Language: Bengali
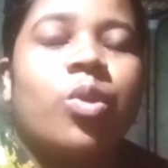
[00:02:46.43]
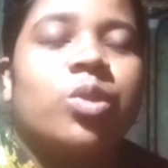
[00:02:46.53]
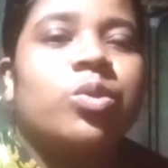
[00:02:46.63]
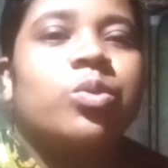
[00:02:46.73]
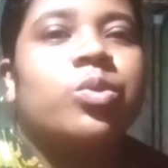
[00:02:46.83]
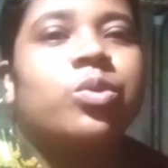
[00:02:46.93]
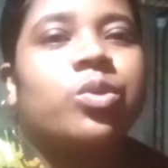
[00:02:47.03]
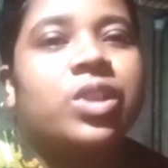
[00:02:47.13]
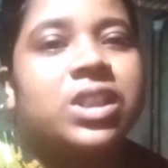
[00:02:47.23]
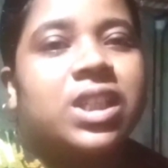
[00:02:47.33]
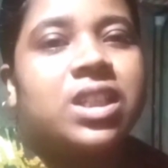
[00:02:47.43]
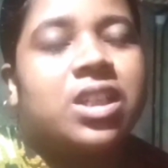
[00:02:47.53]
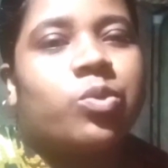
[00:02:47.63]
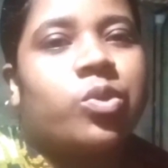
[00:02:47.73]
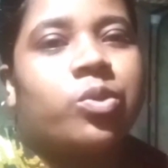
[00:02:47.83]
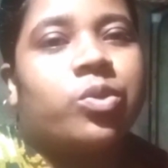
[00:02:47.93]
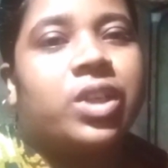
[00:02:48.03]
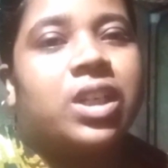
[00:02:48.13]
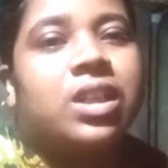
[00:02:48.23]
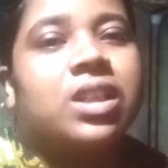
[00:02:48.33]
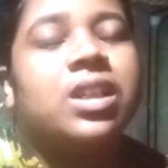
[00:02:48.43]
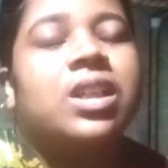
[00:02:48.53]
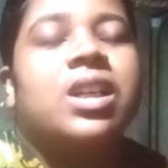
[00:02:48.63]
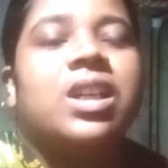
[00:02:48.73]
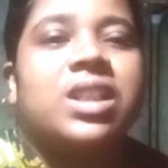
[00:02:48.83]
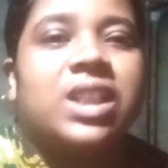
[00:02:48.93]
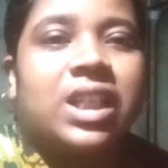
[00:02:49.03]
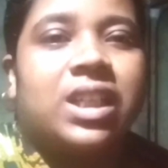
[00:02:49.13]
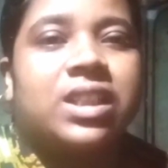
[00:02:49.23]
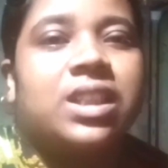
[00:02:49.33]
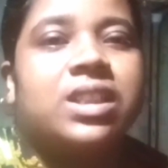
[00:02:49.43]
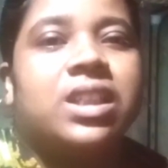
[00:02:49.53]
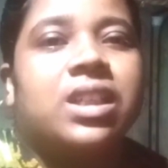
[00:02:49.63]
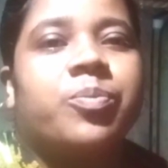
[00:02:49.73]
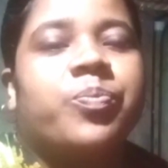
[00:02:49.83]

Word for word: কতক্ষণ করে চেষ্টা করে করে দেখেছে যে